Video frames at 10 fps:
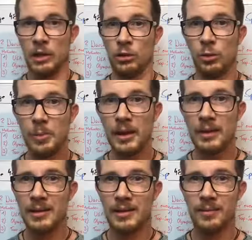Doping,
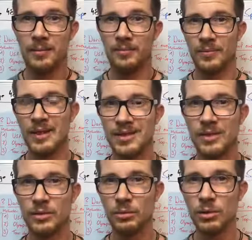ist
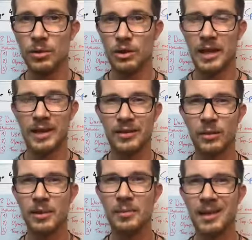es gut oder schlecht?
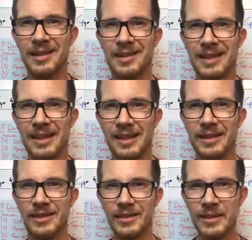Sollte man das
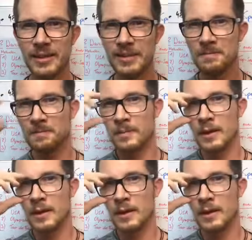legalisieren?